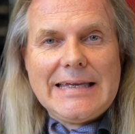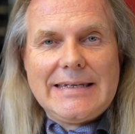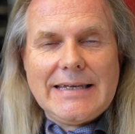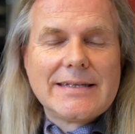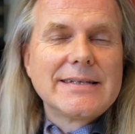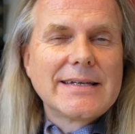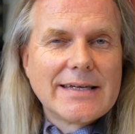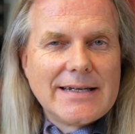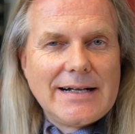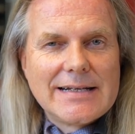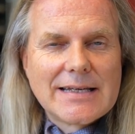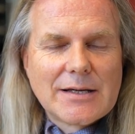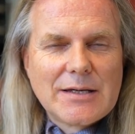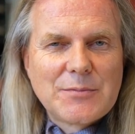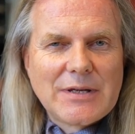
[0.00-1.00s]
Der hat den Kanal,
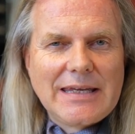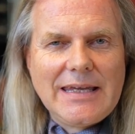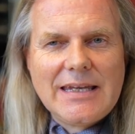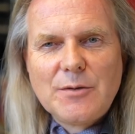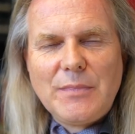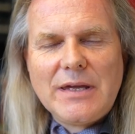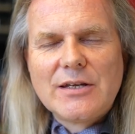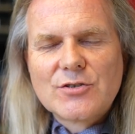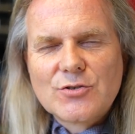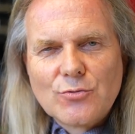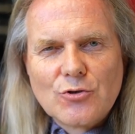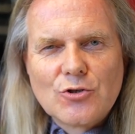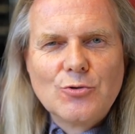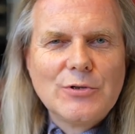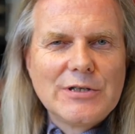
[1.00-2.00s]
da gibt er jede Menge
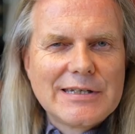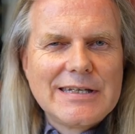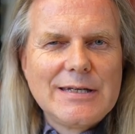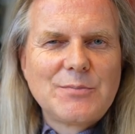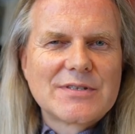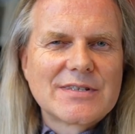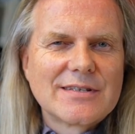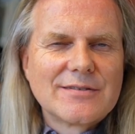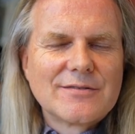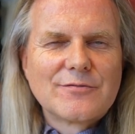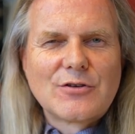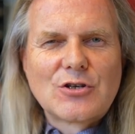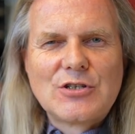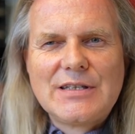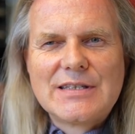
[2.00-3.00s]
so Studietipps in
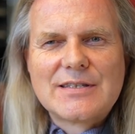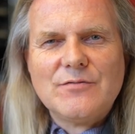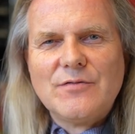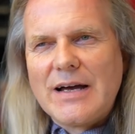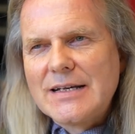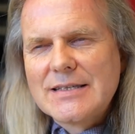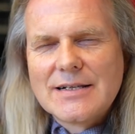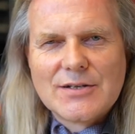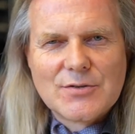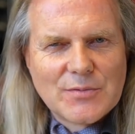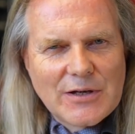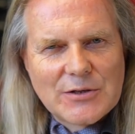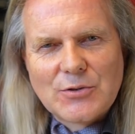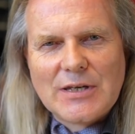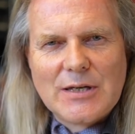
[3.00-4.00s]
verschiedensten Weise, also
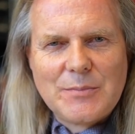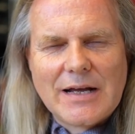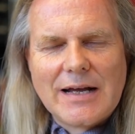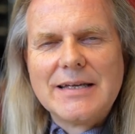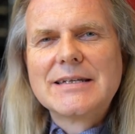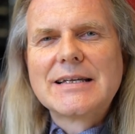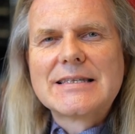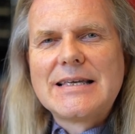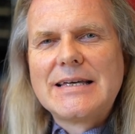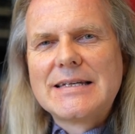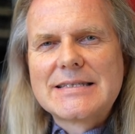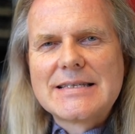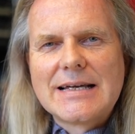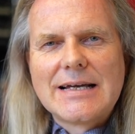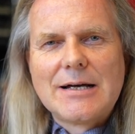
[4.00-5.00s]
macht doch jede Menge
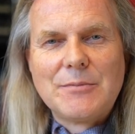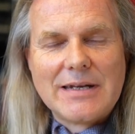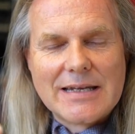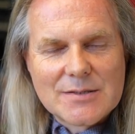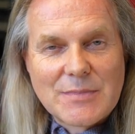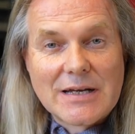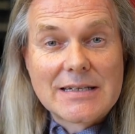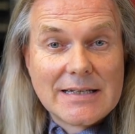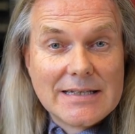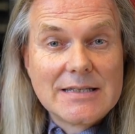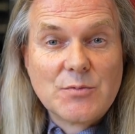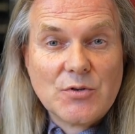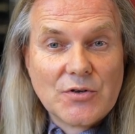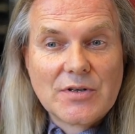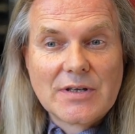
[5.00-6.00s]
interessante Sachen, aber das macht er
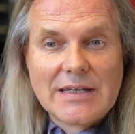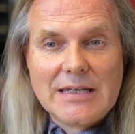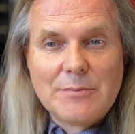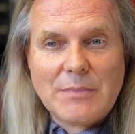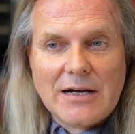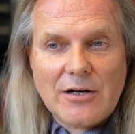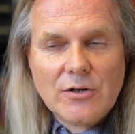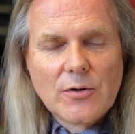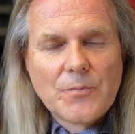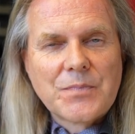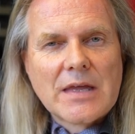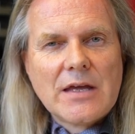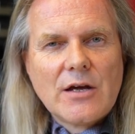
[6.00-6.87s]
insbesondere eben auch.